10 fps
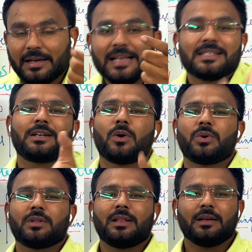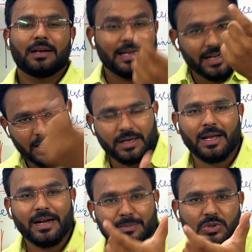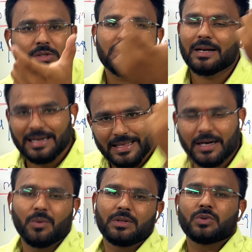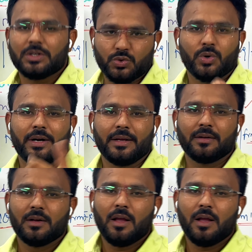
గెజెట్లో ఉంటుంది అది క్లియర్ కట్గా ఎన్ఎంసీ రూల్స్లో క్లియర్గా ఉంది ఒకసారి చూడండి